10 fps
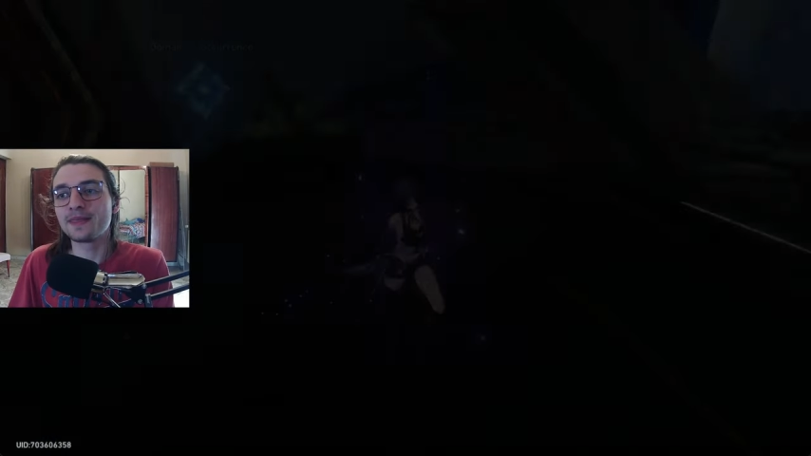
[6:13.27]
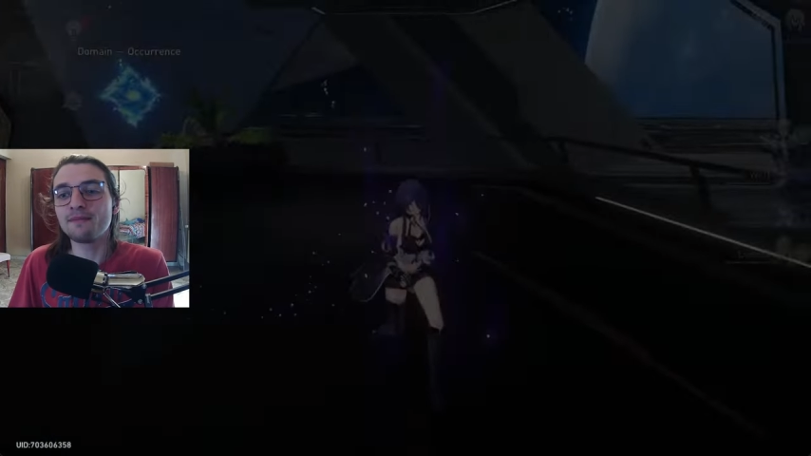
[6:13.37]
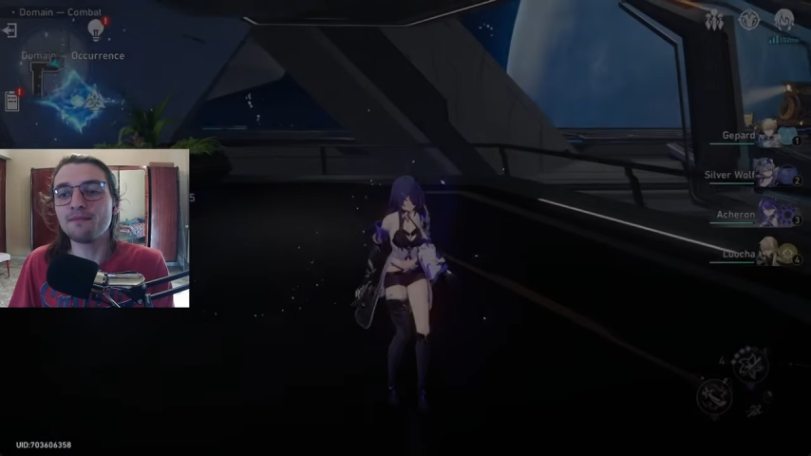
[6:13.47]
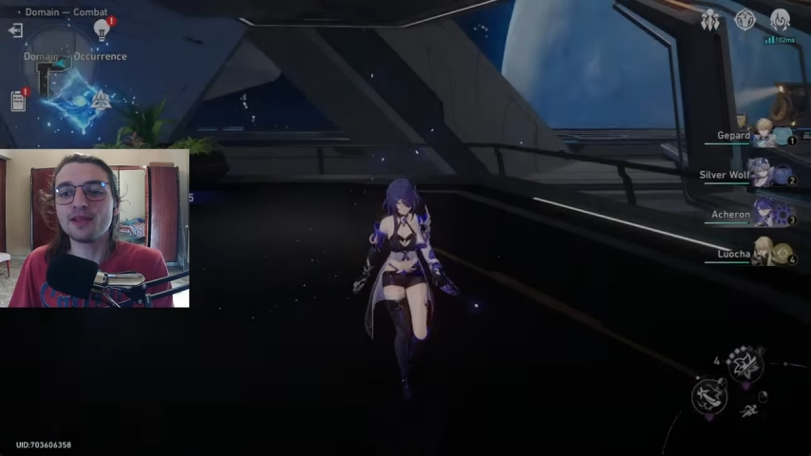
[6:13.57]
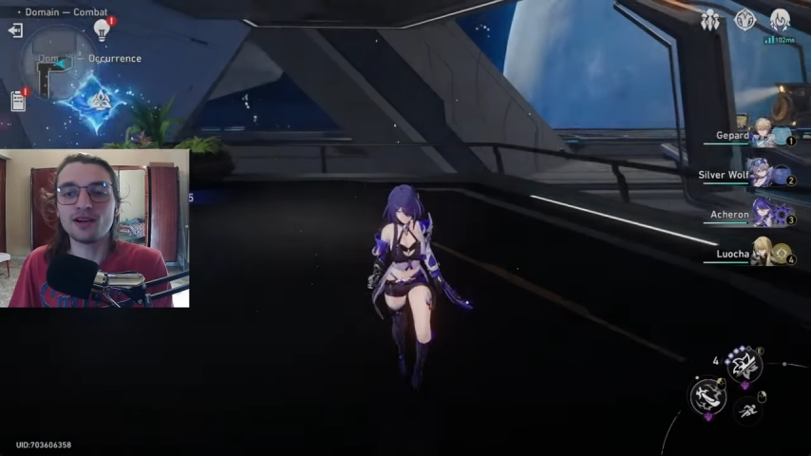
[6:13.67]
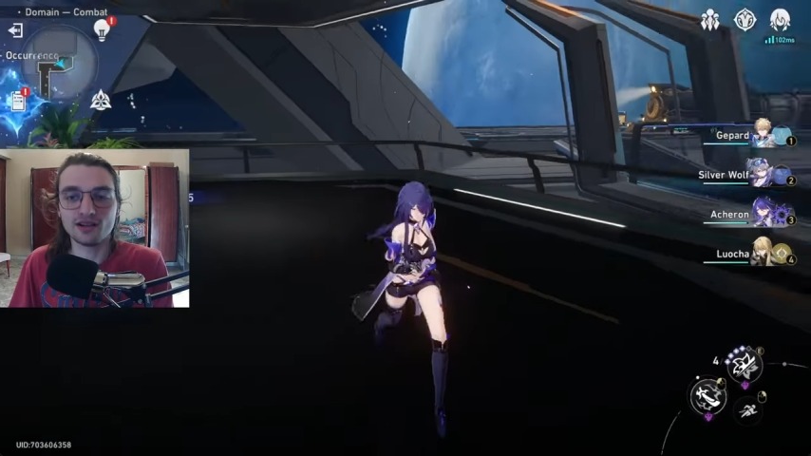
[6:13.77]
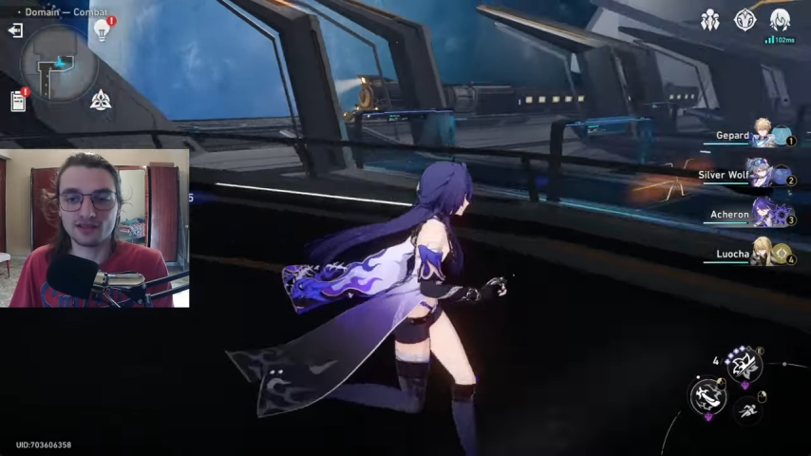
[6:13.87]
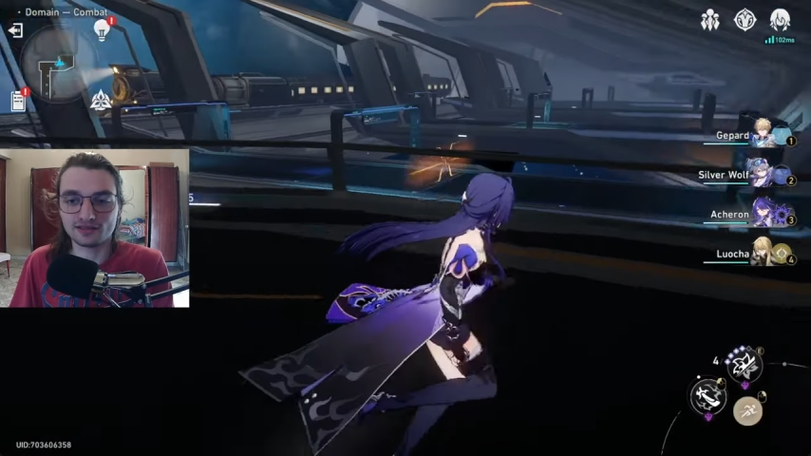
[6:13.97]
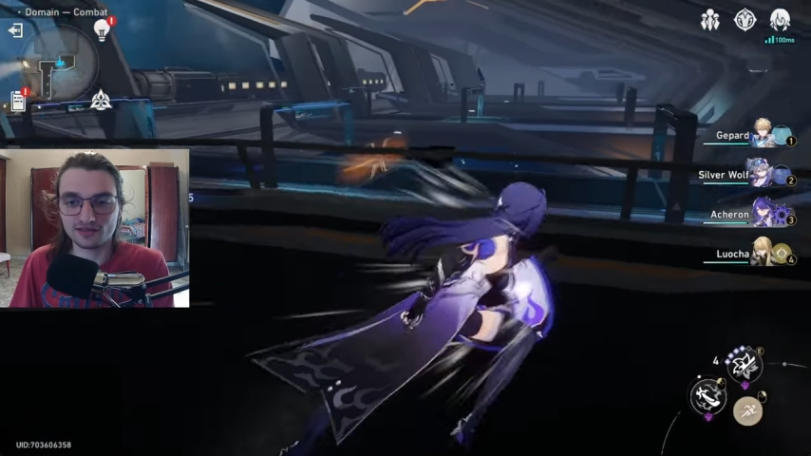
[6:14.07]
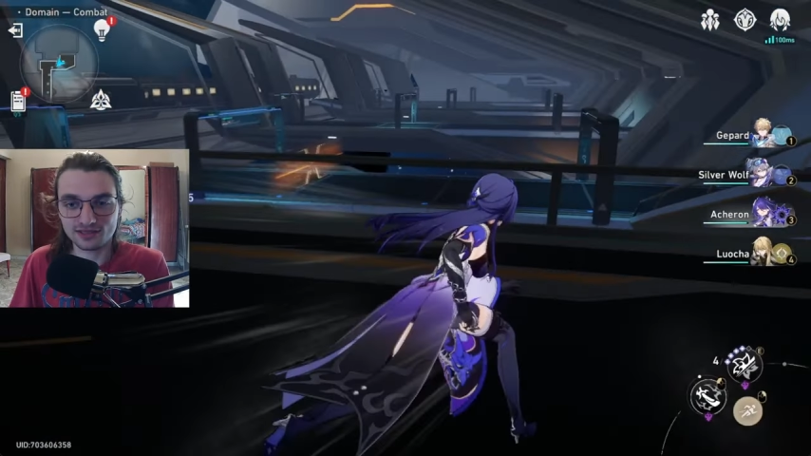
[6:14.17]

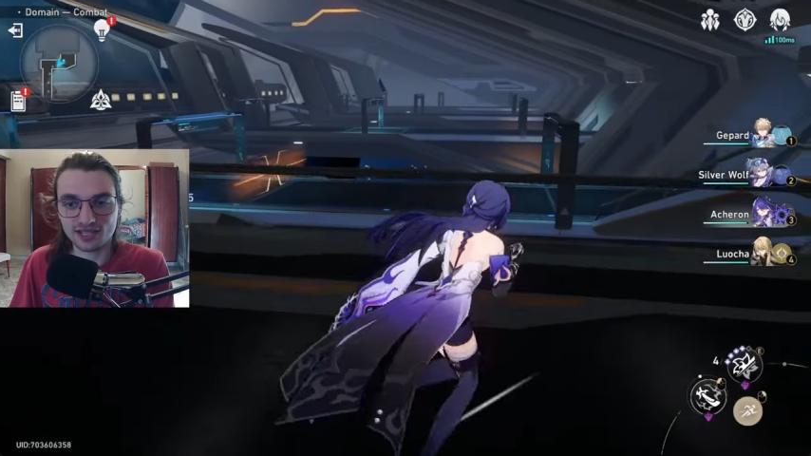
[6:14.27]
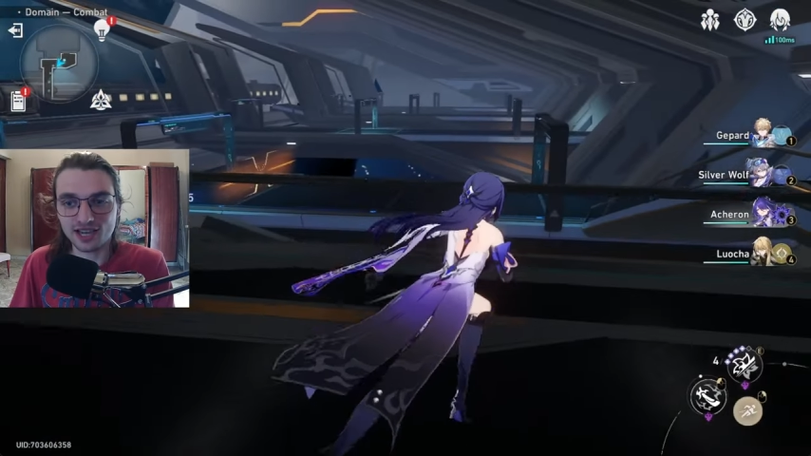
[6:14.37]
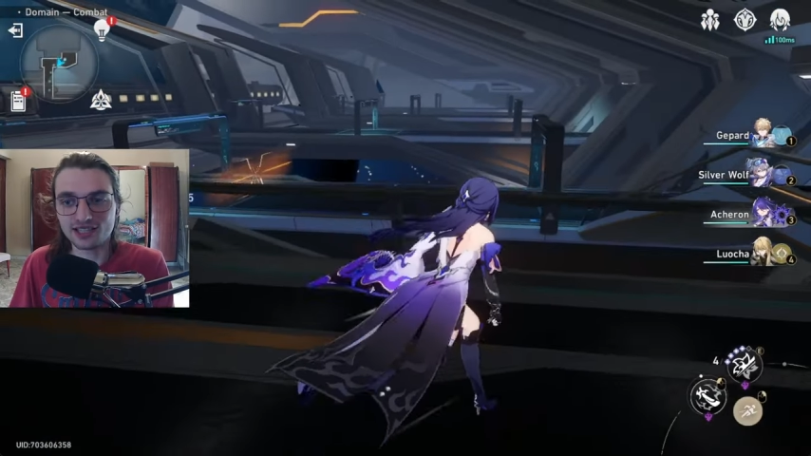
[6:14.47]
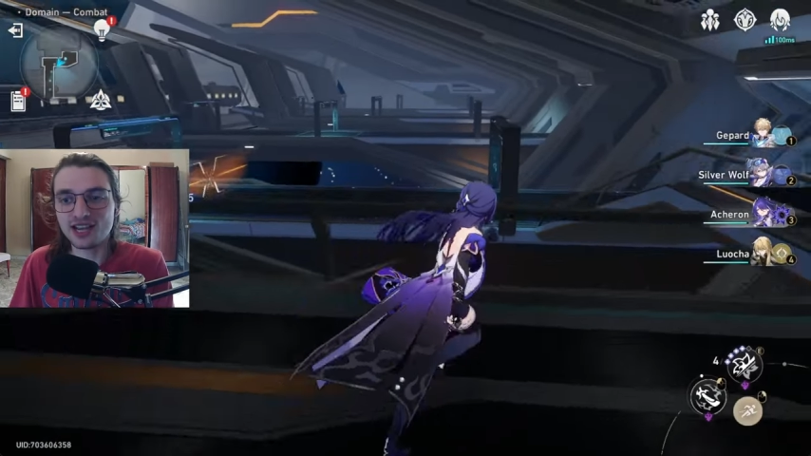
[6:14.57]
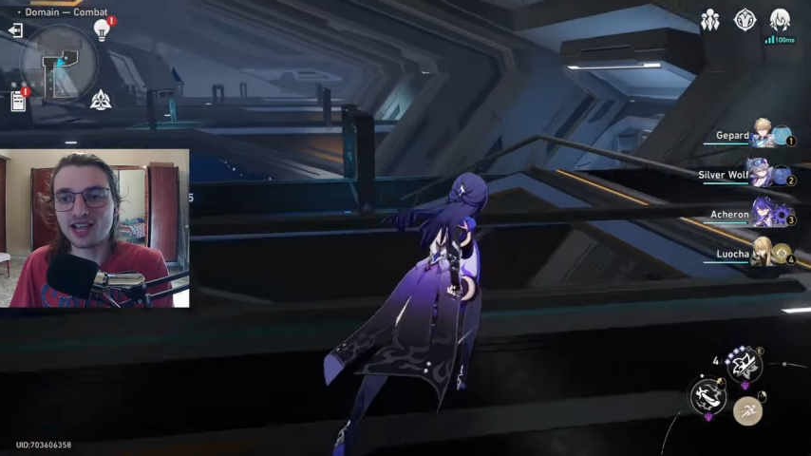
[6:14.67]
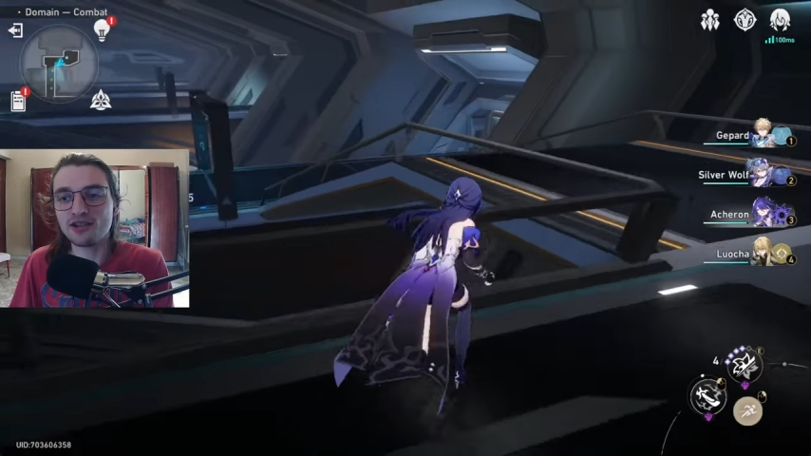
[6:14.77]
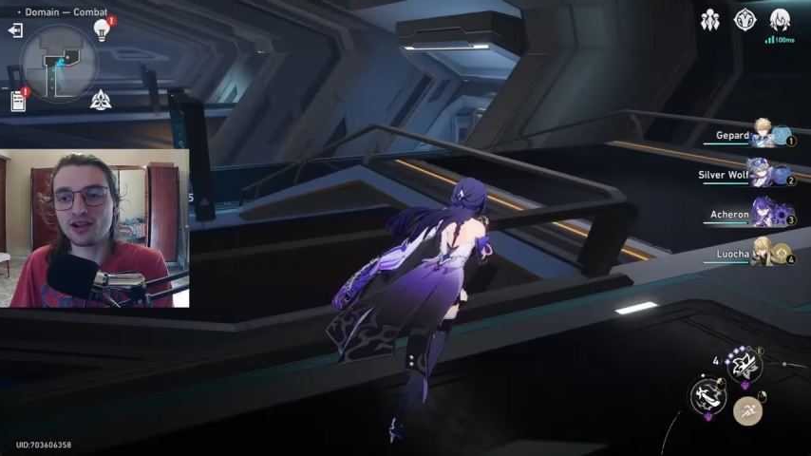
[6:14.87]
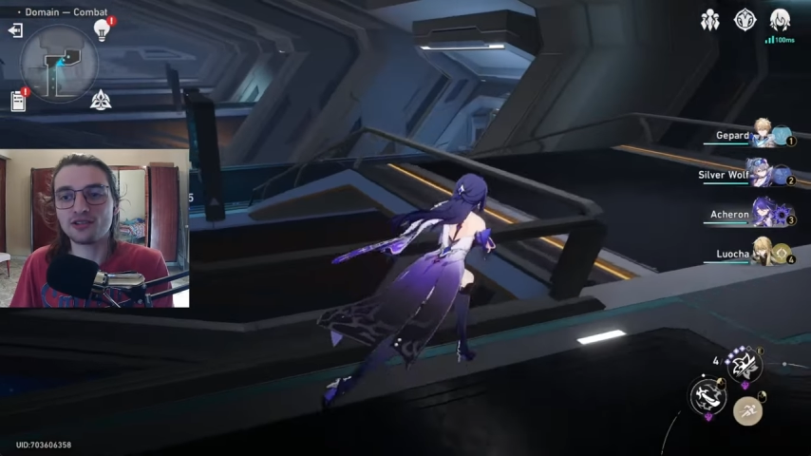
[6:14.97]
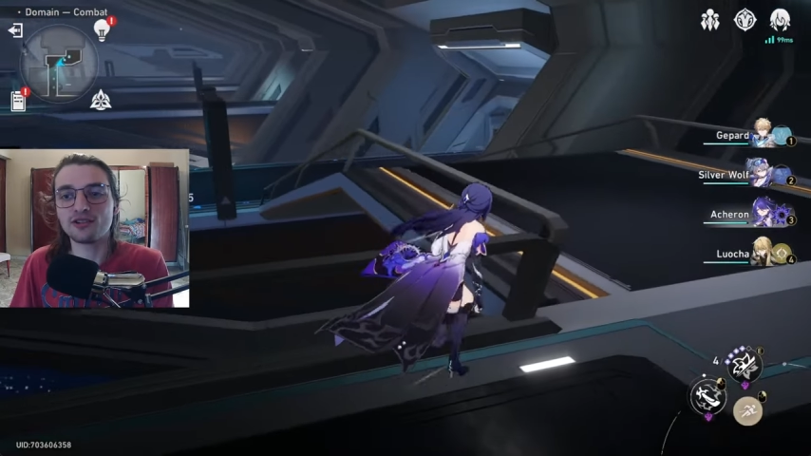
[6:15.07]
Però, cioè, già io che non